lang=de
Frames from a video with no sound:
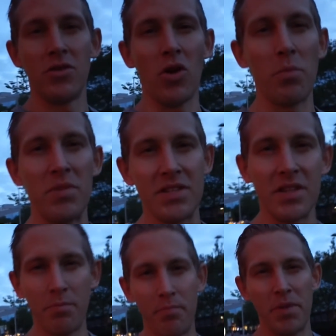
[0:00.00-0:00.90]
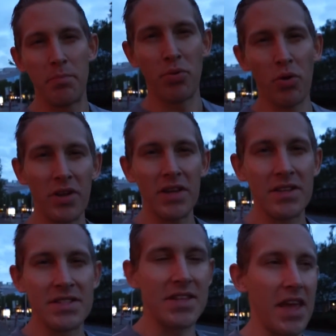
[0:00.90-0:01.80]
noch ein bisschen die, die
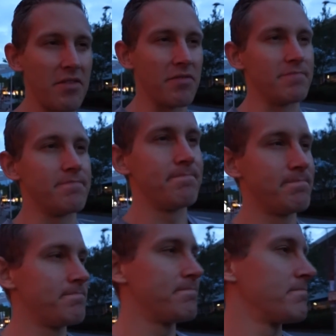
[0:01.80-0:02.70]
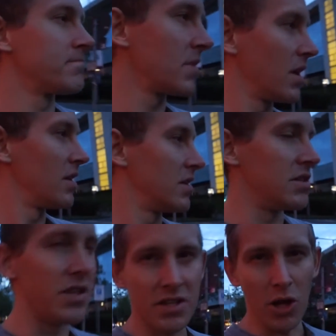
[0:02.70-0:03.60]
Proteins saven.
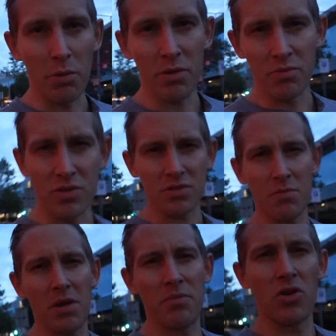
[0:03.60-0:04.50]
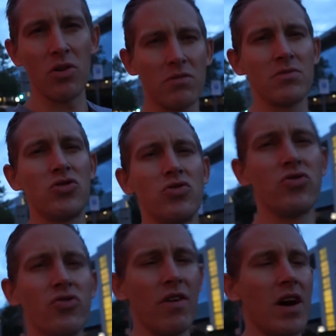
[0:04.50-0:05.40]
Ne, ich glaube, ich muss machen mir noch einen
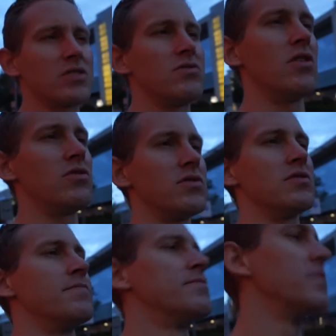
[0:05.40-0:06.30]
schönen Quark zu Hause.